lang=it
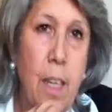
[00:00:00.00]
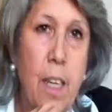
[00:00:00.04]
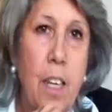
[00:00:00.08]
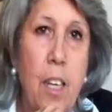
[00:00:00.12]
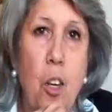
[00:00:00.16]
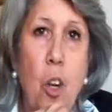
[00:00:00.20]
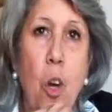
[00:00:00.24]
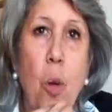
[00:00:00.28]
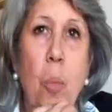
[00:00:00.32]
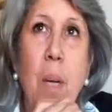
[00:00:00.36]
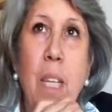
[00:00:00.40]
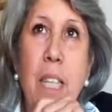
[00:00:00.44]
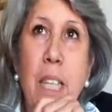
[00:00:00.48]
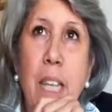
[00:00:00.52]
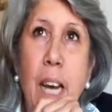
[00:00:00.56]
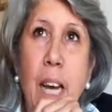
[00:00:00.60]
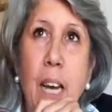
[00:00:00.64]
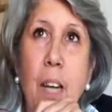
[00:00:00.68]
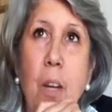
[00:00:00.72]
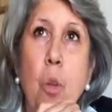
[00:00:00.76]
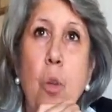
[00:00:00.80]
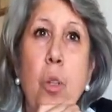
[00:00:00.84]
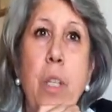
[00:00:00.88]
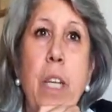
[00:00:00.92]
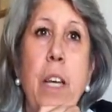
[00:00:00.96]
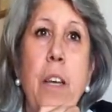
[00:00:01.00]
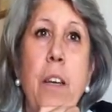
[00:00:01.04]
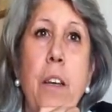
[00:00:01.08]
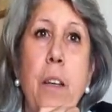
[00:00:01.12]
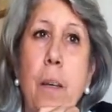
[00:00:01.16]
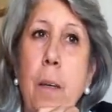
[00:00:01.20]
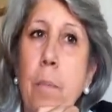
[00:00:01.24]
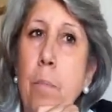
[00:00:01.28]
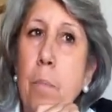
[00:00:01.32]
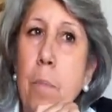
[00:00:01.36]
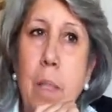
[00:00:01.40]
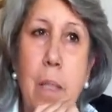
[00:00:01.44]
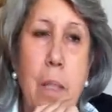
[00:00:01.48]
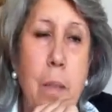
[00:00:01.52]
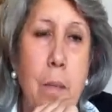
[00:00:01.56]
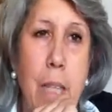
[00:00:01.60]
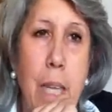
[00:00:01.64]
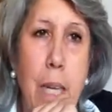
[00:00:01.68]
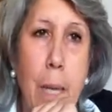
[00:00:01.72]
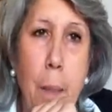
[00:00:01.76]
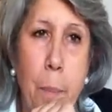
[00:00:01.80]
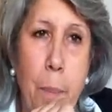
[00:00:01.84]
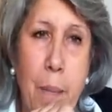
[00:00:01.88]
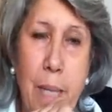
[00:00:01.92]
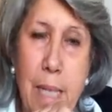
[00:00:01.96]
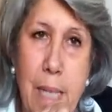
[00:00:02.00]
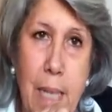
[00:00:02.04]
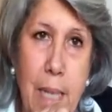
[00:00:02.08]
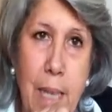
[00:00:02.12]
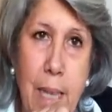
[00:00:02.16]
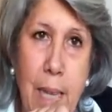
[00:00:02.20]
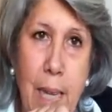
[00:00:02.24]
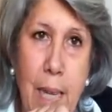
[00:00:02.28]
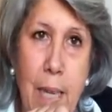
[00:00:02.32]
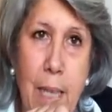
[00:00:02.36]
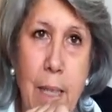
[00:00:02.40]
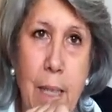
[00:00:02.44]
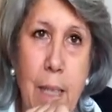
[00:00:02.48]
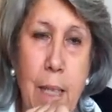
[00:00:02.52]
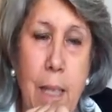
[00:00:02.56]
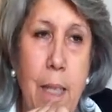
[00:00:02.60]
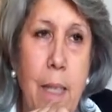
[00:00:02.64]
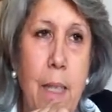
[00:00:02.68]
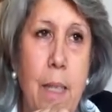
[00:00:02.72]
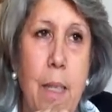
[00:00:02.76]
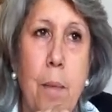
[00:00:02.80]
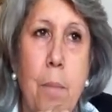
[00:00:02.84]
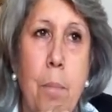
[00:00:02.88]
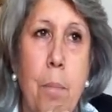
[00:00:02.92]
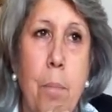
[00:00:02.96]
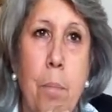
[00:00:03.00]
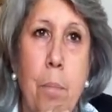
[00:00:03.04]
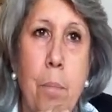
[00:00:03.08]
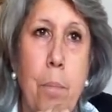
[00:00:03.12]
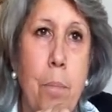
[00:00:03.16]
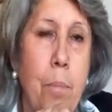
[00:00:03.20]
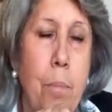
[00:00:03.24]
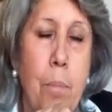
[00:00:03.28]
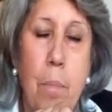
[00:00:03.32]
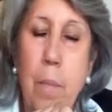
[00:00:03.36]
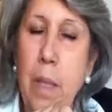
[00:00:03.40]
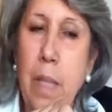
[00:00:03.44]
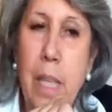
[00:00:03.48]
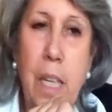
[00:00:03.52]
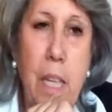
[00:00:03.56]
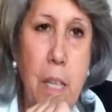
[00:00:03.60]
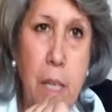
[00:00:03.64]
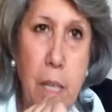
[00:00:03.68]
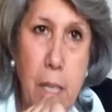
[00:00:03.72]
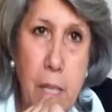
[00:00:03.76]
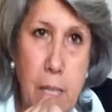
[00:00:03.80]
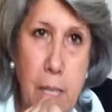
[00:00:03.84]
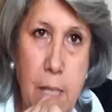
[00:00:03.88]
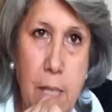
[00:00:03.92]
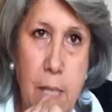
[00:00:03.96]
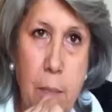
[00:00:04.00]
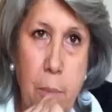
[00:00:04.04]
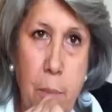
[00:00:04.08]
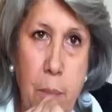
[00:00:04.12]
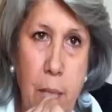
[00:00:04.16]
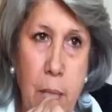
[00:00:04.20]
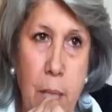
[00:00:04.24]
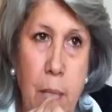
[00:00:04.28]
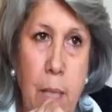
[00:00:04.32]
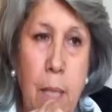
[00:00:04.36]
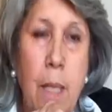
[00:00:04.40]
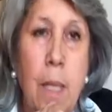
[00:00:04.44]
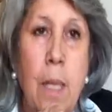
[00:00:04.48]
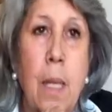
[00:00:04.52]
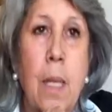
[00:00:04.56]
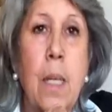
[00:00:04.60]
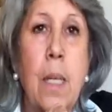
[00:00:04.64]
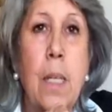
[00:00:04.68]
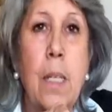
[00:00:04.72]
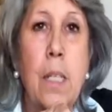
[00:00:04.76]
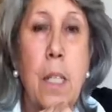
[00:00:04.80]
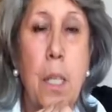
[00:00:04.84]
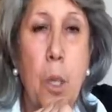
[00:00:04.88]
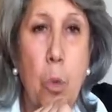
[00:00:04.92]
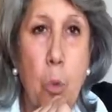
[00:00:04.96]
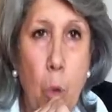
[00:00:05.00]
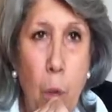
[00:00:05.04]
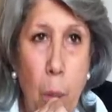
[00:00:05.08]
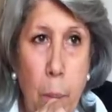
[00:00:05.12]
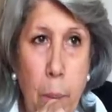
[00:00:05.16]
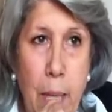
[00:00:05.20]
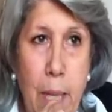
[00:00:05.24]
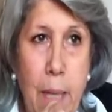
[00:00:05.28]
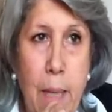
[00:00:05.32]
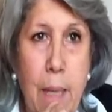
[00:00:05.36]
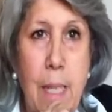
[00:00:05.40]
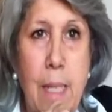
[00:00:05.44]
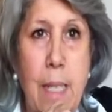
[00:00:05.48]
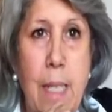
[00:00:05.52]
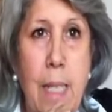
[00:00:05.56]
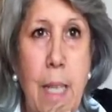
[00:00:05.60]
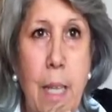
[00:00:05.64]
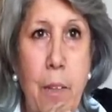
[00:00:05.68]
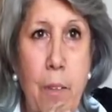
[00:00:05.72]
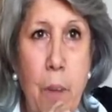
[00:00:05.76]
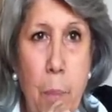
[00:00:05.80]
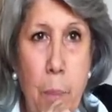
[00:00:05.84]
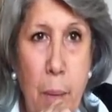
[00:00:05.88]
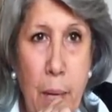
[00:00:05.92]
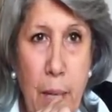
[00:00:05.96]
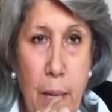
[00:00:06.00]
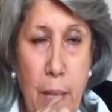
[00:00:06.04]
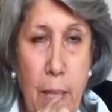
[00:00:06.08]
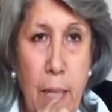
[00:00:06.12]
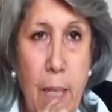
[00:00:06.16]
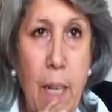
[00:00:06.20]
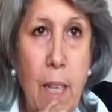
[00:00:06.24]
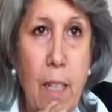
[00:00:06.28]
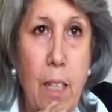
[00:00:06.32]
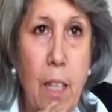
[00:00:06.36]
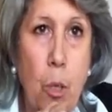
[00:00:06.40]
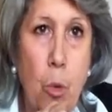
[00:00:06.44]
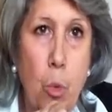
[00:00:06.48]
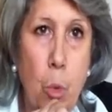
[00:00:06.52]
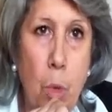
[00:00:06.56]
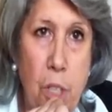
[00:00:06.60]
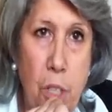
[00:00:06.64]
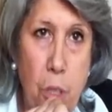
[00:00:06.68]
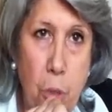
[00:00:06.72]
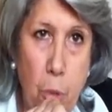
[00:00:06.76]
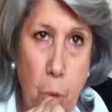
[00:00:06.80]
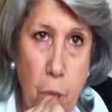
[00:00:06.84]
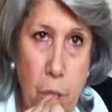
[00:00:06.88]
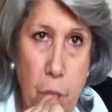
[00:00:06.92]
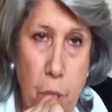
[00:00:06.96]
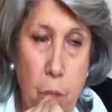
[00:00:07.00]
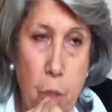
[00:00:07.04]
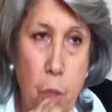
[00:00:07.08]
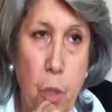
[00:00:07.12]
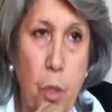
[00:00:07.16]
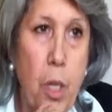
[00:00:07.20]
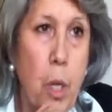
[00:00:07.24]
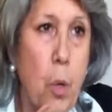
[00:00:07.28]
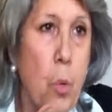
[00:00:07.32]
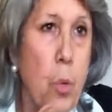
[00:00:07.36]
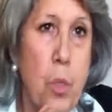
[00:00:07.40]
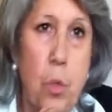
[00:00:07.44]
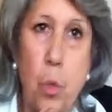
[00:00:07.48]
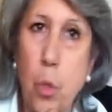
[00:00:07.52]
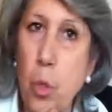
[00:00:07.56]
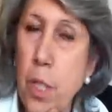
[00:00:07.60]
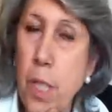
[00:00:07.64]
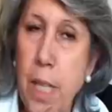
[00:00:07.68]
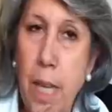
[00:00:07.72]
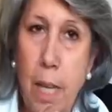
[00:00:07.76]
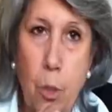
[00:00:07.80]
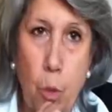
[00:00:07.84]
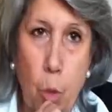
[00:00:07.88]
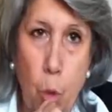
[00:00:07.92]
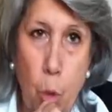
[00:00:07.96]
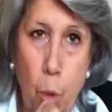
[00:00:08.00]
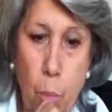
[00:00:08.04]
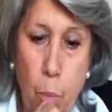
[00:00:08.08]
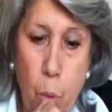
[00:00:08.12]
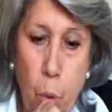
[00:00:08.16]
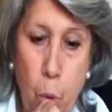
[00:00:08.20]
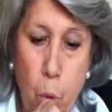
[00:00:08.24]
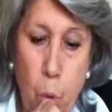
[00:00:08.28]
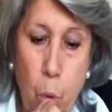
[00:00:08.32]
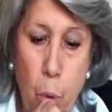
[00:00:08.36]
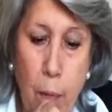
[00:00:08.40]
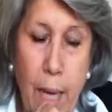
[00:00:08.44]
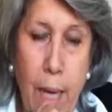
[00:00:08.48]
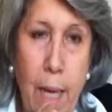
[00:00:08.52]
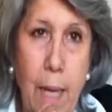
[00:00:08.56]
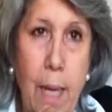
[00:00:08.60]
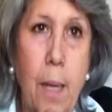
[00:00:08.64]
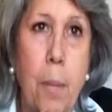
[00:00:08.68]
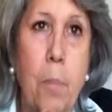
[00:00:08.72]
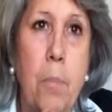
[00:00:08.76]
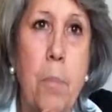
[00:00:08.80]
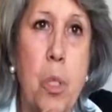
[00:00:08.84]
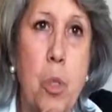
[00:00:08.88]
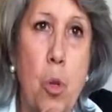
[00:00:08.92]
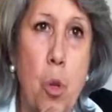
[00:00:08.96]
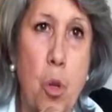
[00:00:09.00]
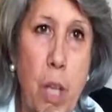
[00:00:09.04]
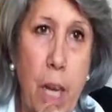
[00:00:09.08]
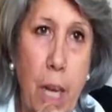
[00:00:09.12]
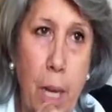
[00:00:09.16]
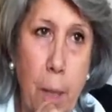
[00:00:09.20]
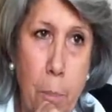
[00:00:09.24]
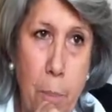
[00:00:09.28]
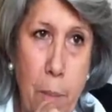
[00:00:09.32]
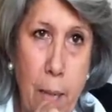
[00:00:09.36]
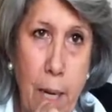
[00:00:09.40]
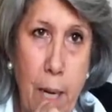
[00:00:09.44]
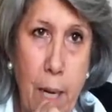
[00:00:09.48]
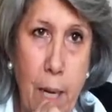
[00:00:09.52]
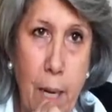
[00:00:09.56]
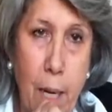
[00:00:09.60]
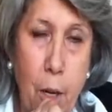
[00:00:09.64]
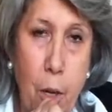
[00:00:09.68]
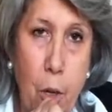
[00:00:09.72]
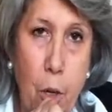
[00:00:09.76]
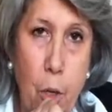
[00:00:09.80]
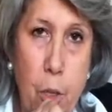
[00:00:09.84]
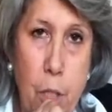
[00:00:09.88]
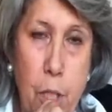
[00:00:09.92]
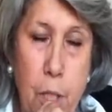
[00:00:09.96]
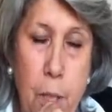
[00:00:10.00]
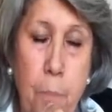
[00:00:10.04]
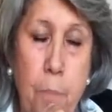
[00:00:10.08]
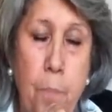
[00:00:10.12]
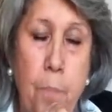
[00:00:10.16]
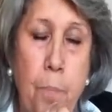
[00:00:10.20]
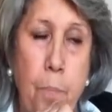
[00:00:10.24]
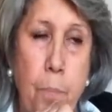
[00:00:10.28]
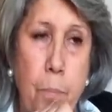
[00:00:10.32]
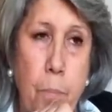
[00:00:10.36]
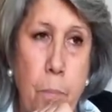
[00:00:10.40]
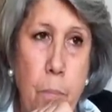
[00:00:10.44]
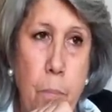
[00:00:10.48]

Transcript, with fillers: I nomadi hanno dei, dei rappresentanti degnissimi, sicuramente si deve partire da due situazioni. Questo Stato non può durare, bisogna cambiare le cose,